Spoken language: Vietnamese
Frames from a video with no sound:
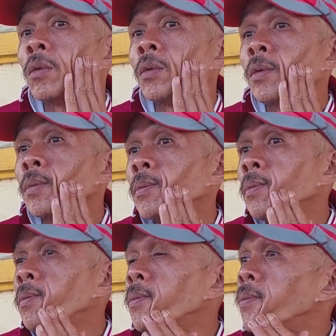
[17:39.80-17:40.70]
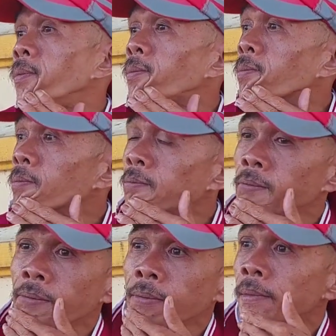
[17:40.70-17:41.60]
vợ con vợ con mình
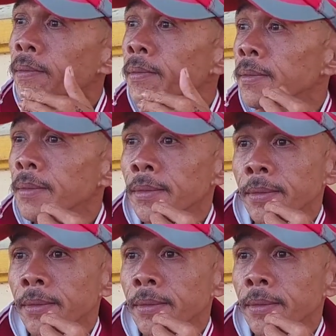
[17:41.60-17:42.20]
nên mình mình còn lo